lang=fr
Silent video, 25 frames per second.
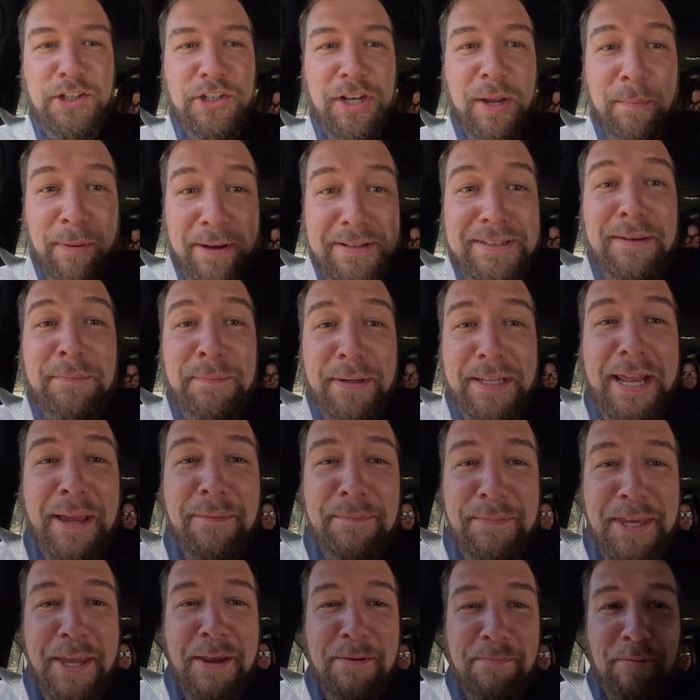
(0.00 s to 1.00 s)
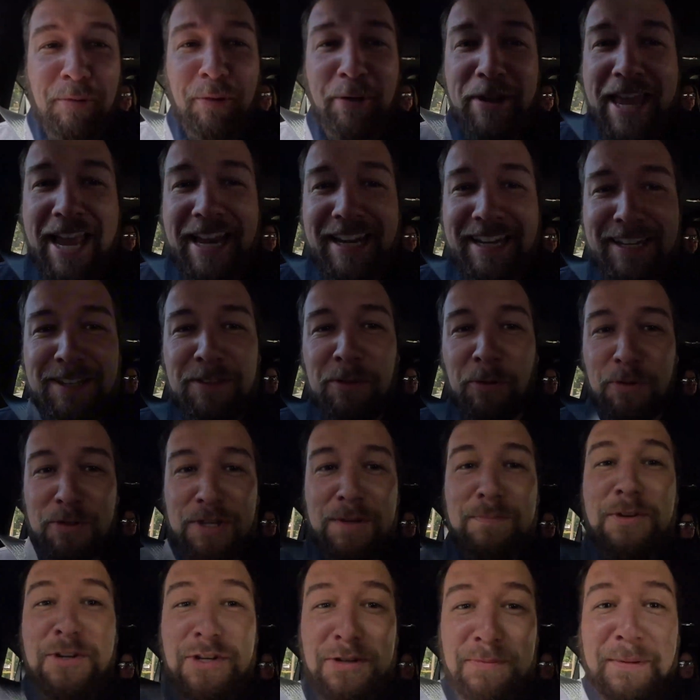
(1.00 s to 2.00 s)
j'étais pas assez bien habillé pour y aller, donc
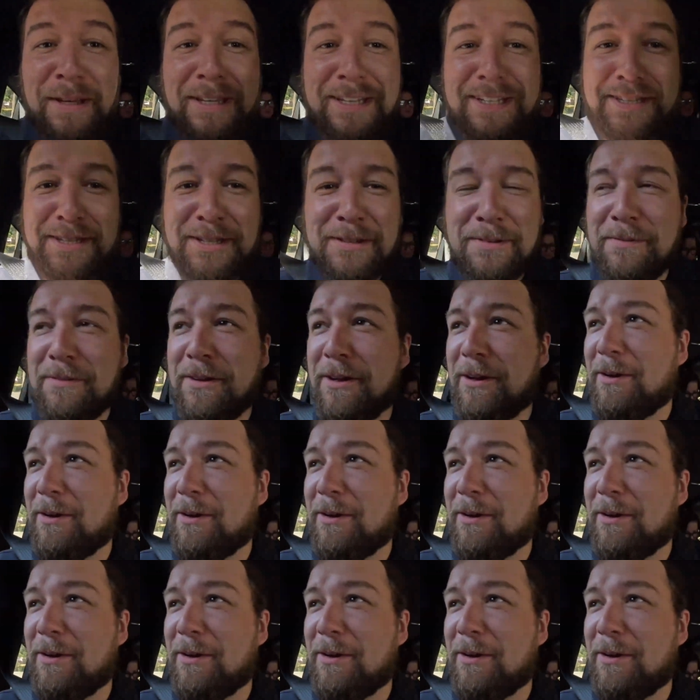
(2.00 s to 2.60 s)
j'ai mis une chemise.